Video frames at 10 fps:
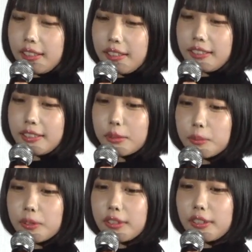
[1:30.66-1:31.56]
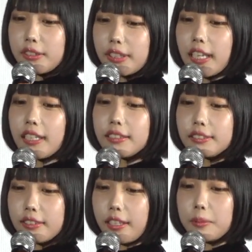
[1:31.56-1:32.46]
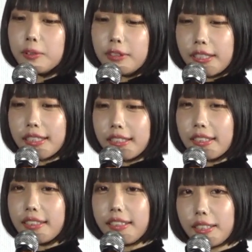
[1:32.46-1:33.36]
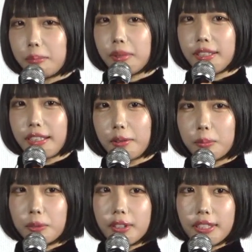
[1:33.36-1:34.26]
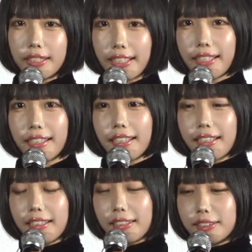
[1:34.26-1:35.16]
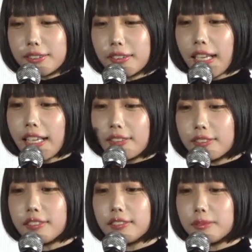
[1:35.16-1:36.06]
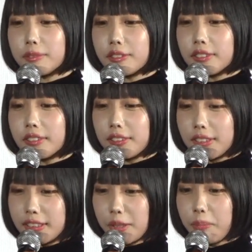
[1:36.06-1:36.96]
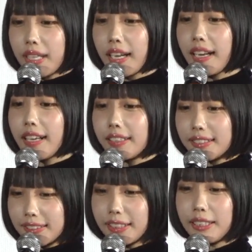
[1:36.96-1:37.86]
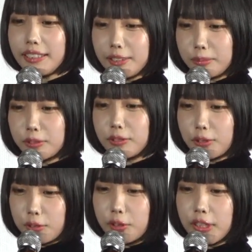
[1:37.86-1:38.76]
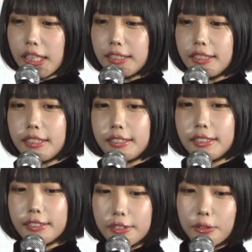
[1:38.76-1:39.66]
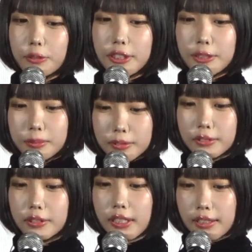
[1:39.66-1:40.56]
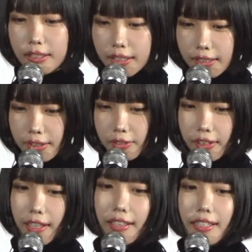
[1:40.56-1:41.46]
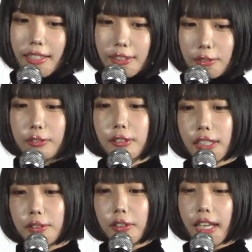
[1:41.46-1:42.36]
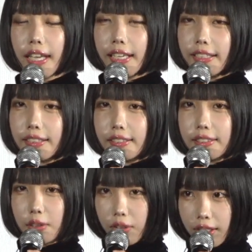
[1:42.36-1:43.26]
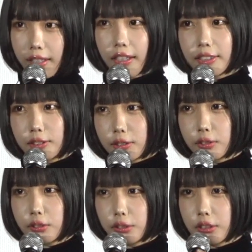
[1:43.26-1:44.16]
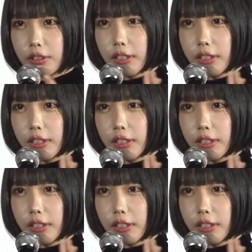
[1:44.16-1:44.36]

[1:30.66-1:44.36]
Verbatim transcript: 印象を持ってるなとか僕は客観的に見て思ってて。でそのアイコンとして見られやすい自分と現実の自分だったりとか、そこでの乖離とかがずっと